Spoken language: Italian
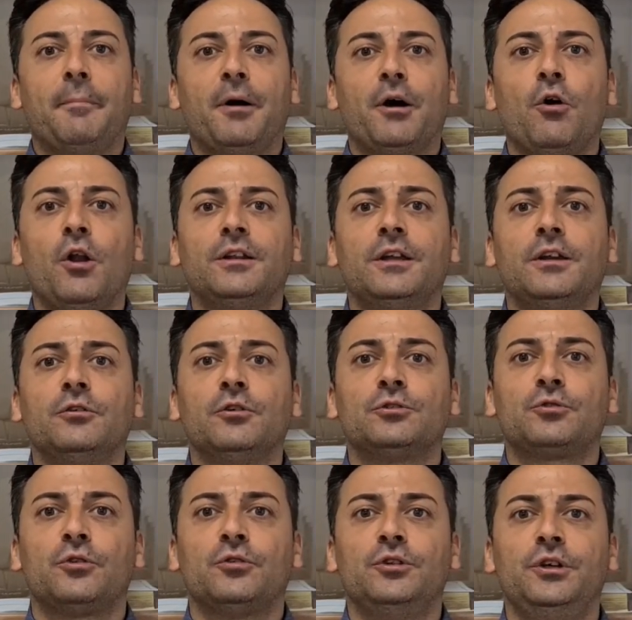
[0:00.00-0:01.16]
parola del
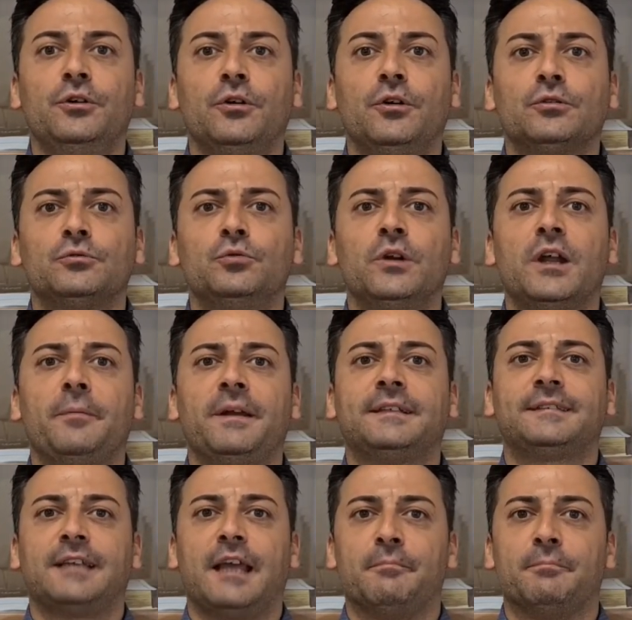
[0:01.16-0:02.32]
nostro Dio dura per
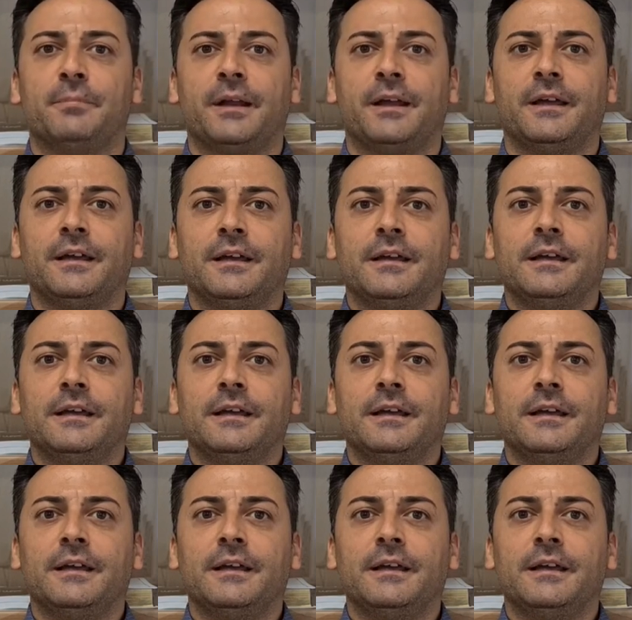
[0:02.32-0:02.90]
sempre.